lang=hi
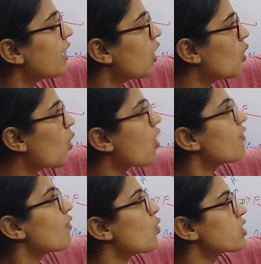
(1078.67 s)
अलोंग
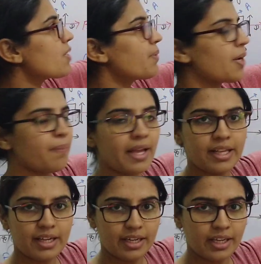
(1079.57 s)
फोर्स अपन
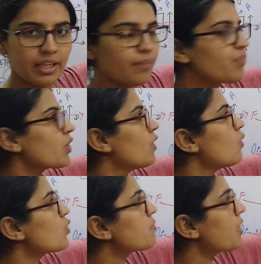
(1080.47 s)
अप्लाई करेंगे
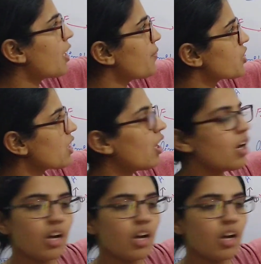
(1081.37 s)
उसमें हमेशा